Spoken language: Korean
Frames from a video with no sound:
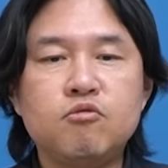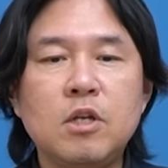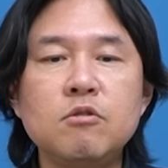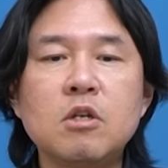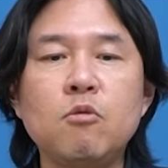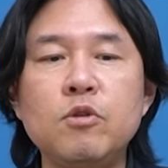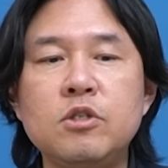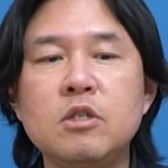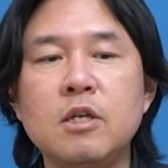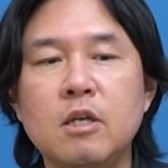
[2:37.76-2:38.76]
부산역의
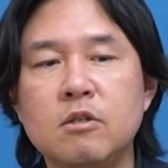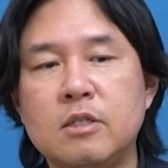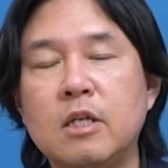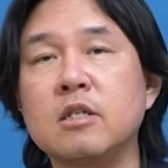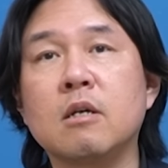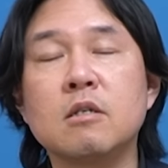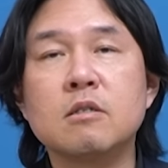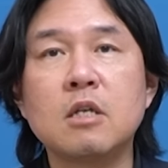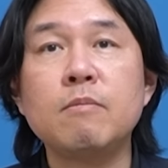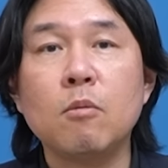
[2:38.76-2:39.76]
위치에 대해서 살짝
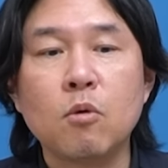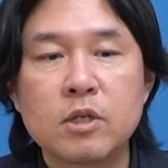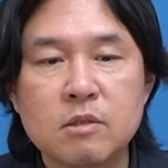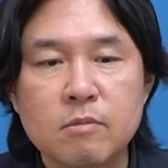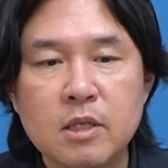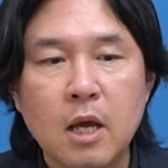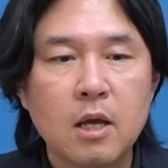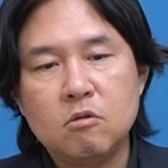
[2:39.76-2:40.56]
살펴보겠습니다.